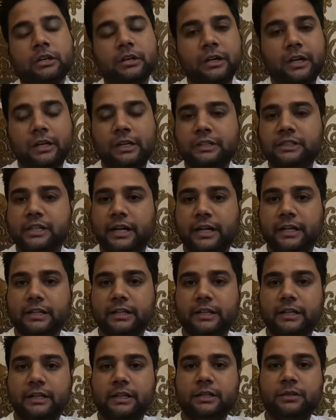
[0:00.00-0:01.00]
कल
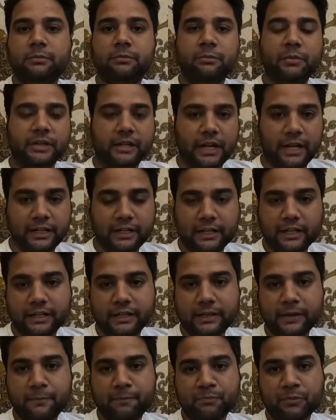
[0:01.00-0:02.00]
जाएंगे मिठाई
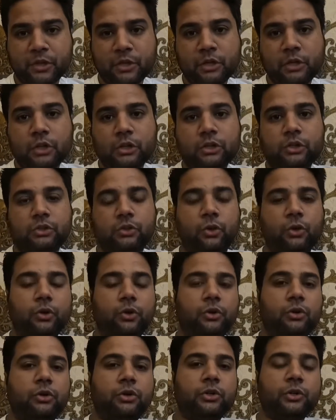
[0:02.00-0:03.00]
लेने तो
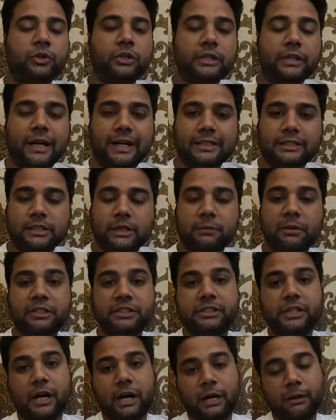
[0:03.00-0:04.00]
क्योंकि रास्ते में
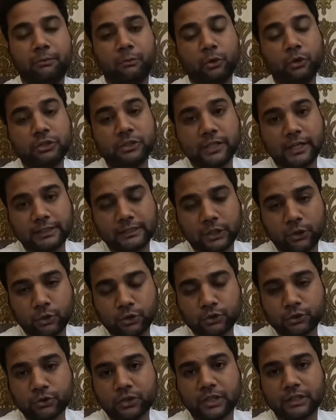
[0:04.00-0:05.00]
जाम बहुत ज़्यादा
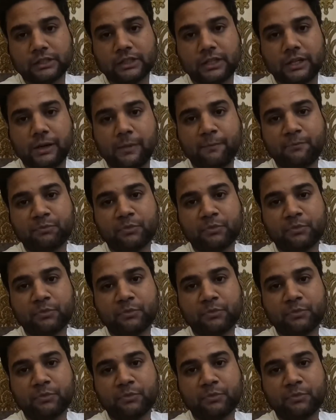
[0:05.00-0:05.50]
हो चुका था